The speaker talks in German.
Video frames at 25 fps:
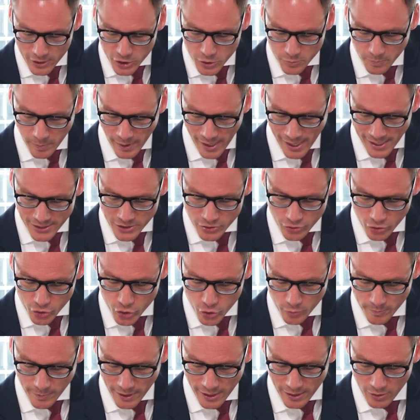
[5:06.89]
spare ich
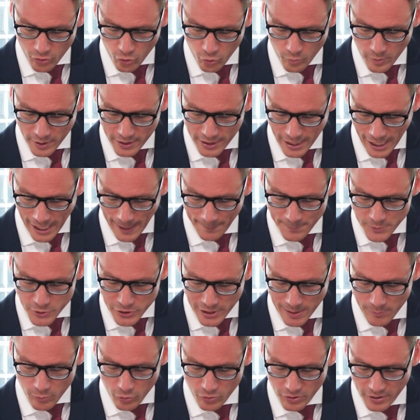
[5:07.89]
doch schon mal über die
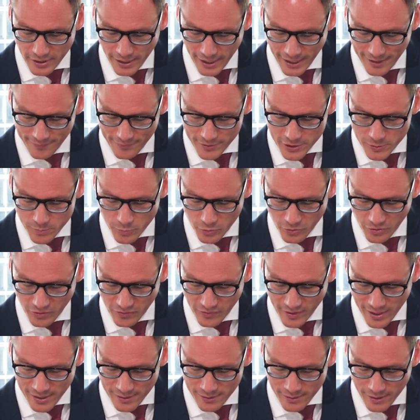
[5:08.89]
Abschreibung 30
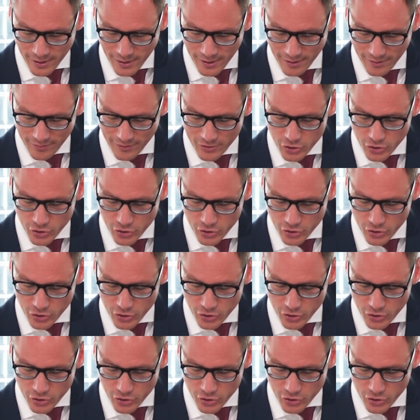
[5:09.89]
Prozent,